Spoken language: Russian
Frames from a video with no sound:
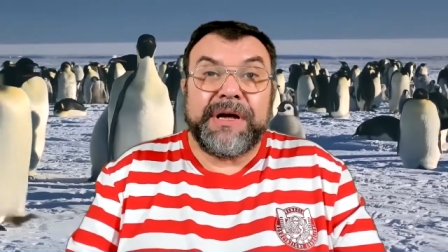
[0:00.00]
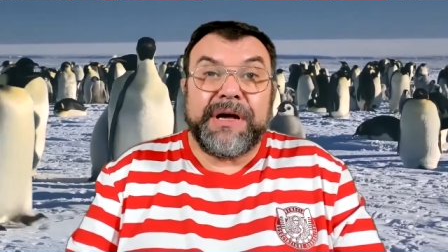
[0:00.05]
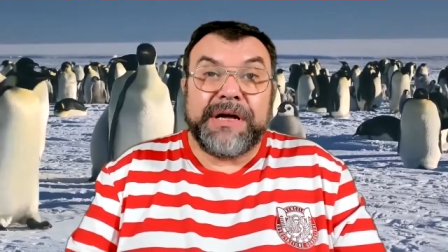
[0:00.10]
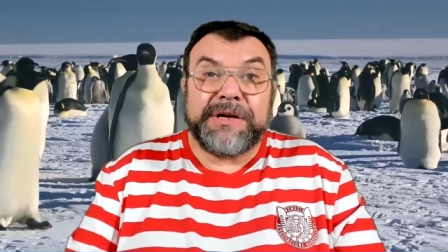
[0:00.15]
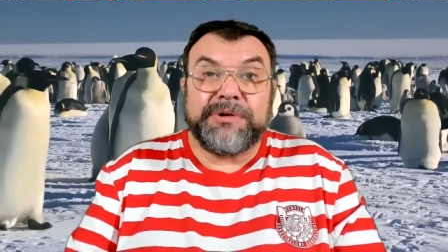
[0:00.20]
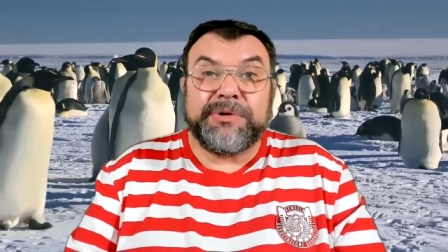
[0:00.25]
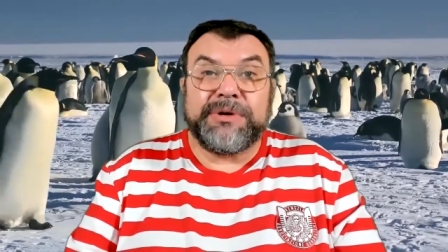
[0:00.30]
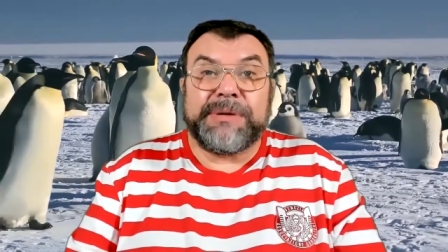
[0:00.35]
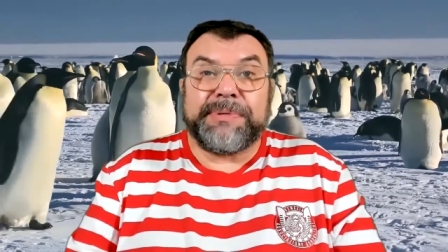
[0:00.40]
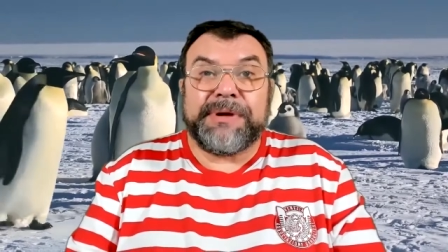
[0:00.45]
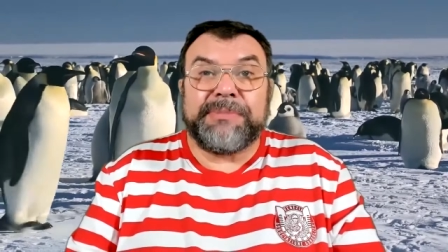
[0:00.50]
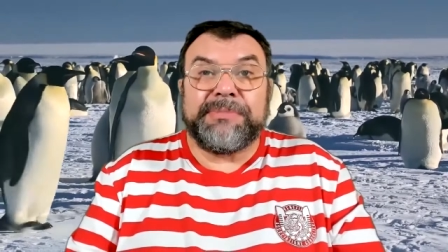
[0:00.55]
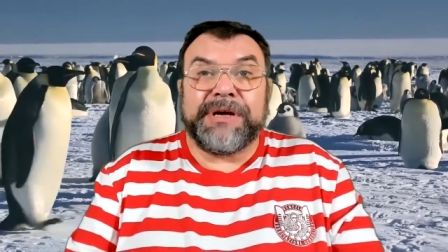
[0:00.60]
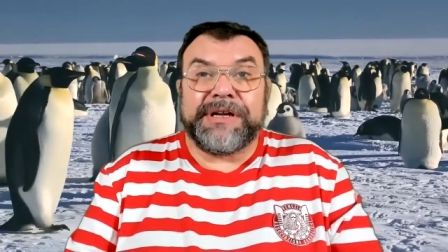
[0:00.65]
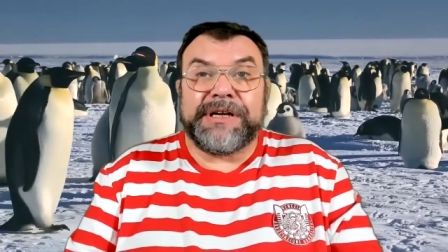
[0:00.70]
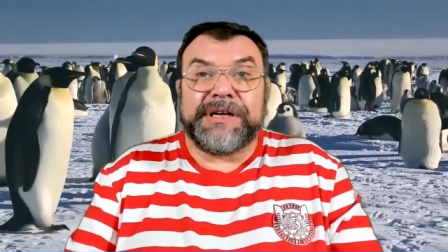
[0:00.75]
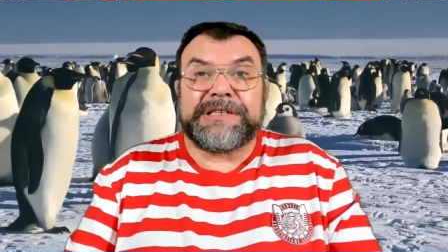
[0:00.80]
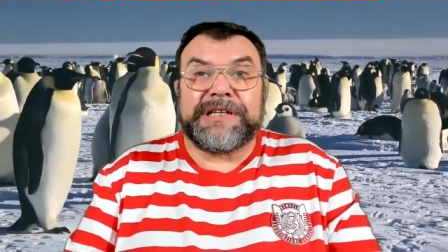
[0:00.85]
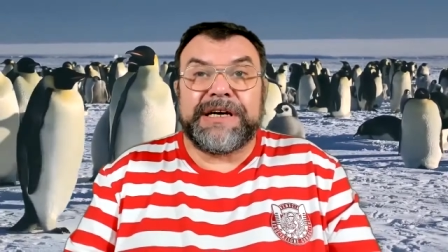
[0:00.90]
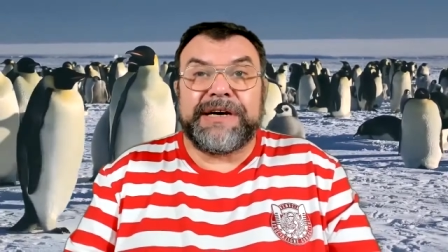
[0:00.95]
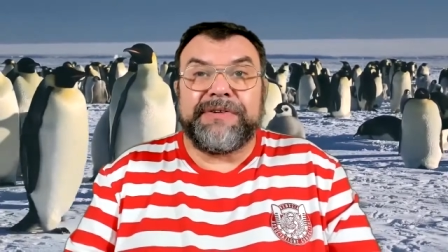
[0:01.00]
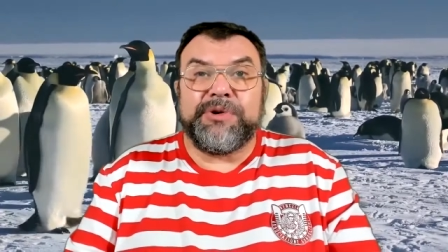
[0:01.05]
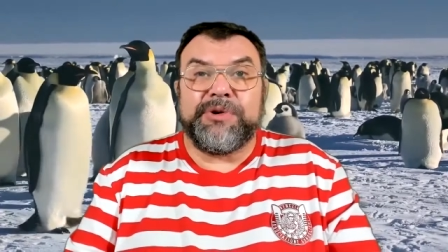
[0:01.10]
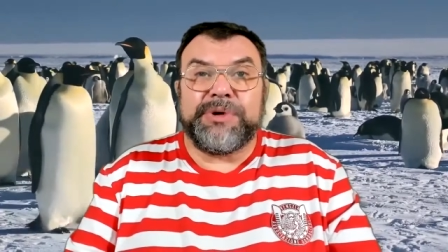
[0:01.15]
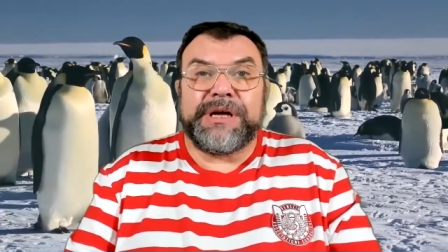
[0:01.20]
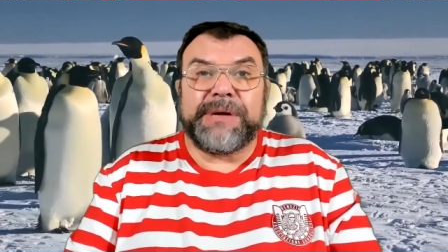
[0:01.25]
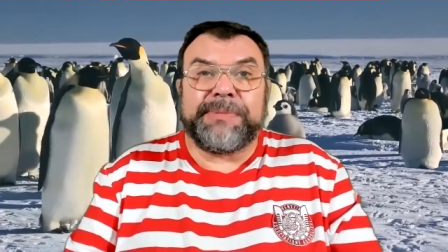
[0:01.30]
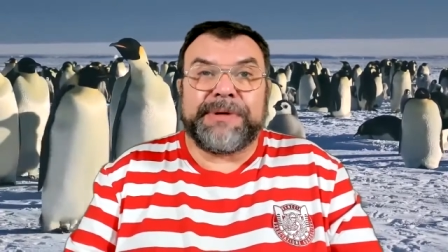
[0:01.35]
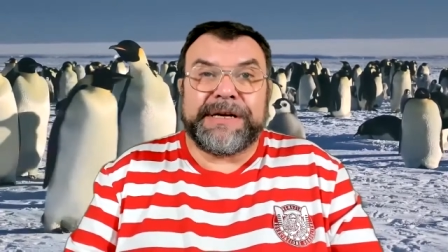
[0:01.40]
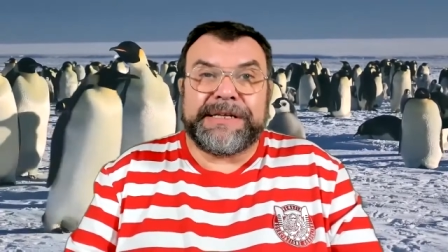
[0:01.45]
Ну, например, если я говорю,
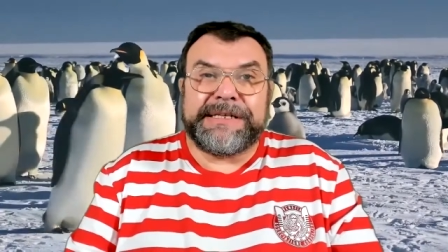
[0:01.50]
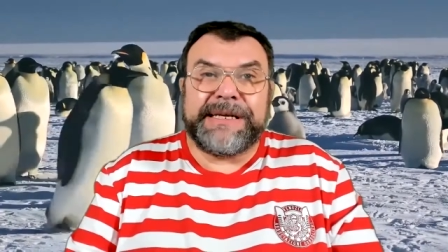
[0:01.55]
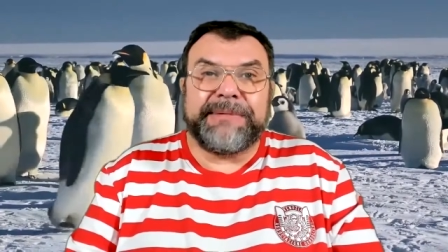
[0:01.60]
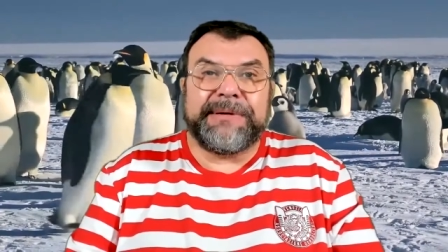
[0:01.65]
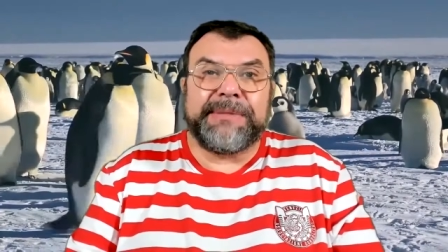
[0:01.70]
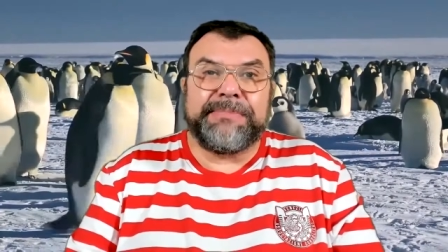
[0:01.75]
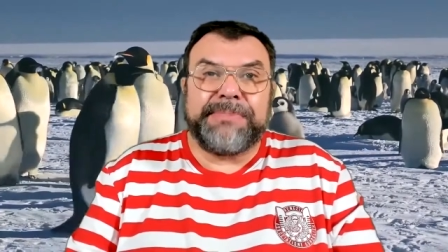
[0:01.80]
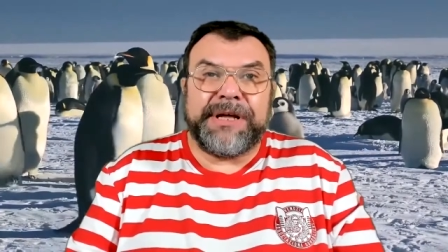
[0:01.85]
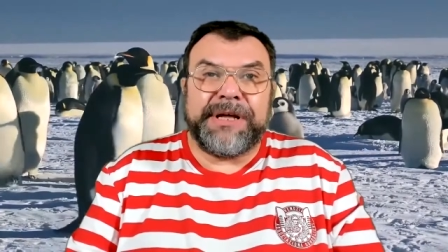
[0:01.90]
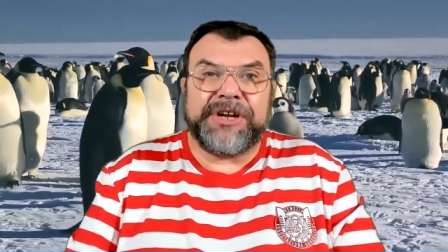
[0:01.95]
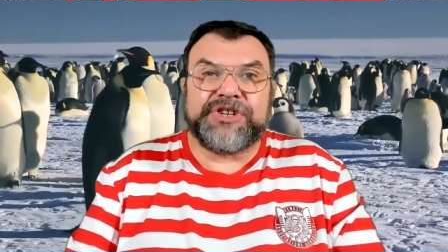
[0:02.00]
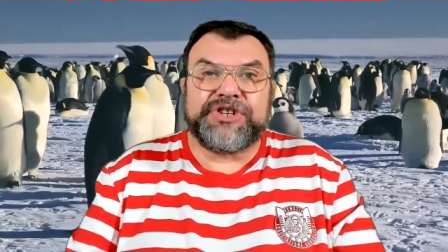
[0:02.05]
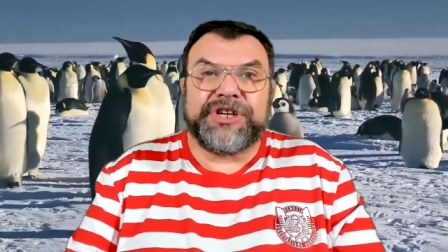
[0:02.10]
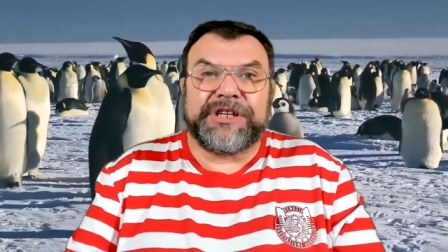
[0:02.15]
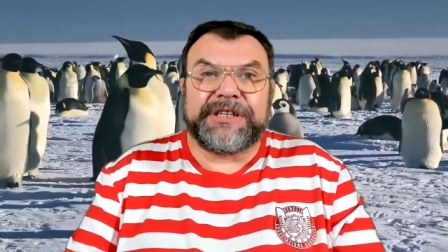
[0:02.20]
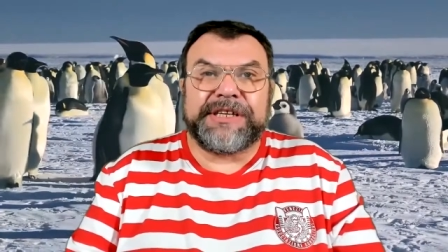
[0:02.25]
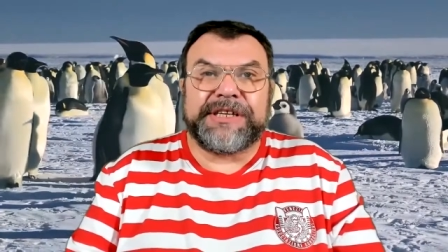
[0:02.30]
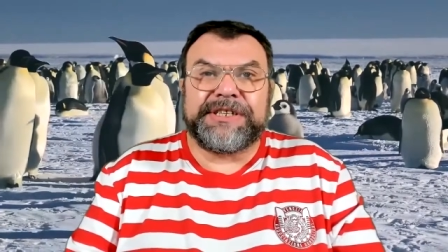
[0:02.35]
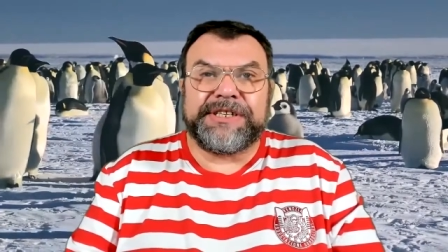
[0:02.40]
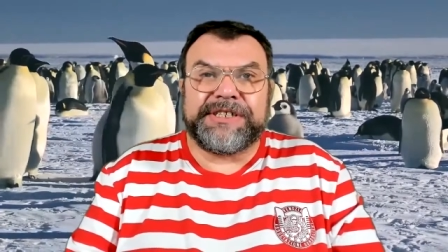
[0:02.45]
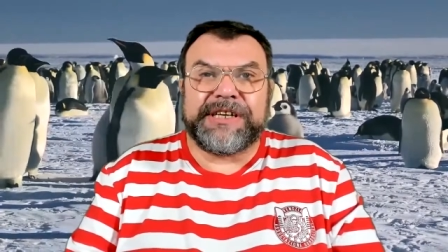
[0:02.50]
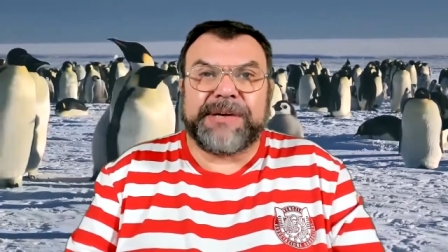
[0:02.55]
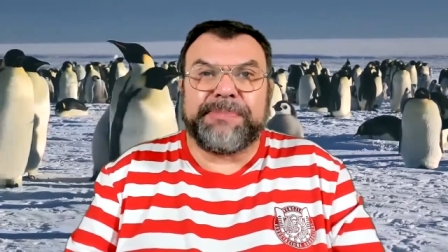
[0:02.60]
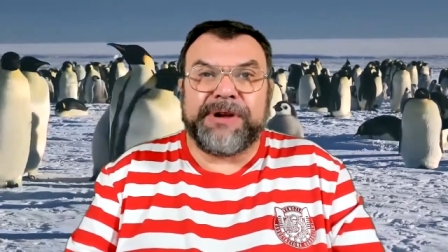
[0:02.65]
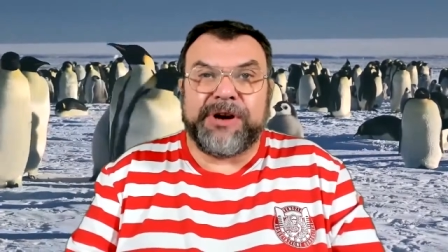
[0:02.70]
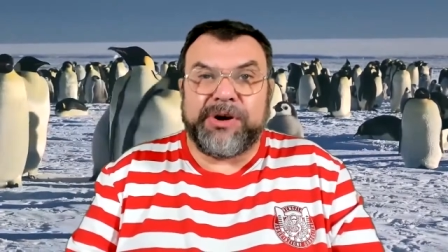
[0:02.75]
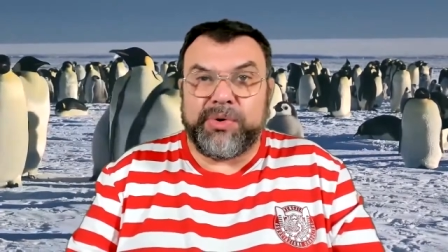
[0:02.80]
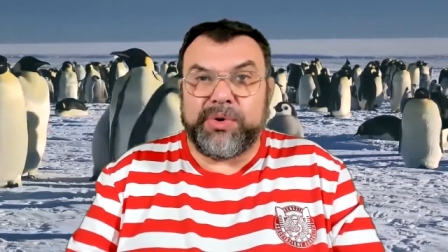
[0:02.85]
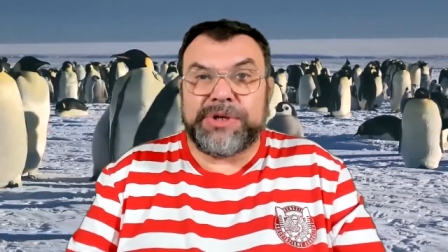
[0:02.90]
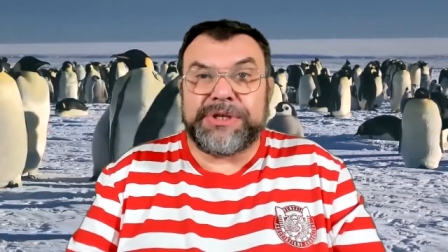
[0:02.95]
необходимо бережно относиться к
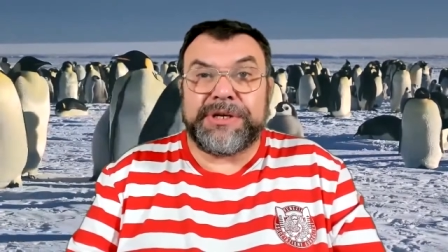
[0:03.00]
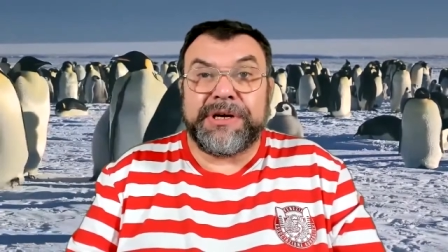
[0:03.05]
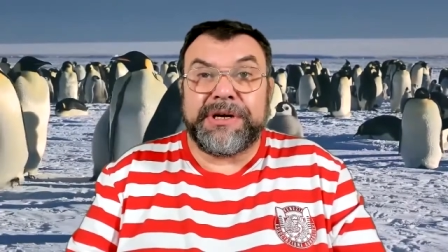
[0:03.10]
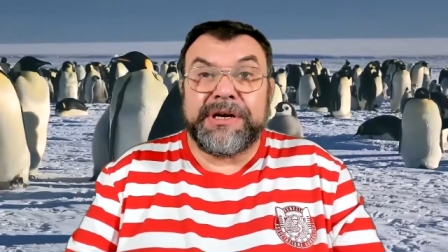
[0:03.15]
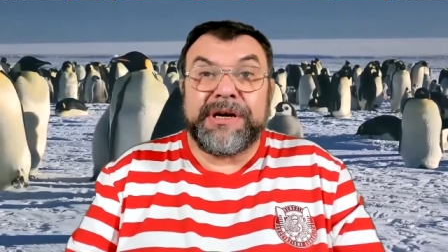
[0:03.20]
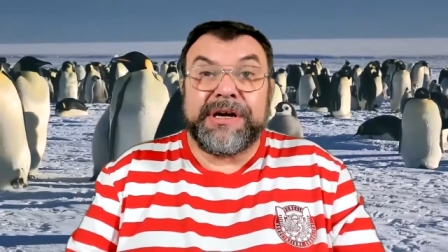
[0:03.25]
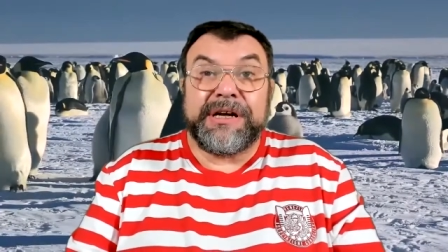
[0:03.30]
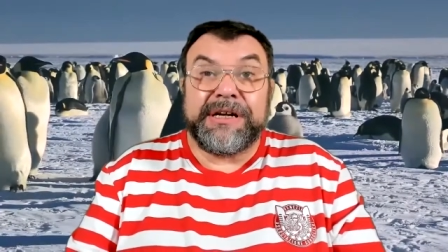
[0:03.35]
природе,